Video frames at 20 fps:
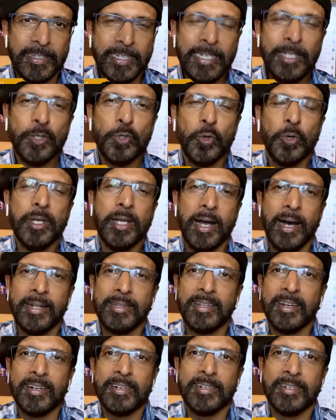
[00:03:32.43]
इनको
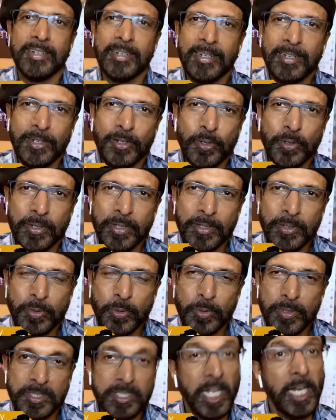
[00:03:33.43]
याद रखना और
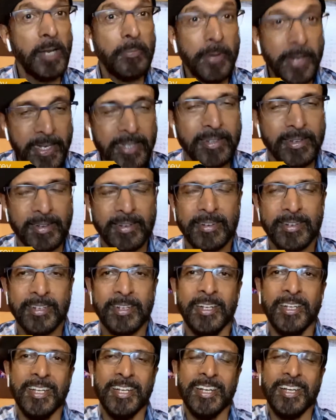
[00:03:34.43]
इनको सेलिब्रेट करना
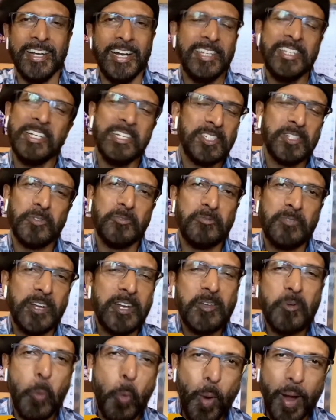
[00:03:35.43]
आई थिंक इट्स अ
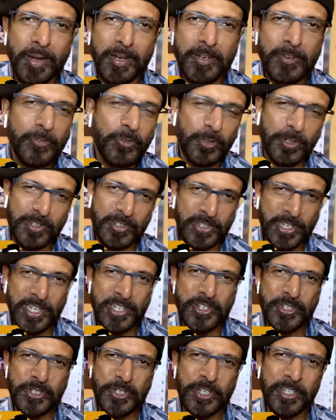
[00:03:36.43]
वेरी वंडरफुल
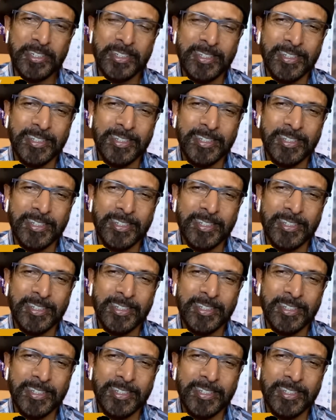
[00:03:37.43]
जेस्चर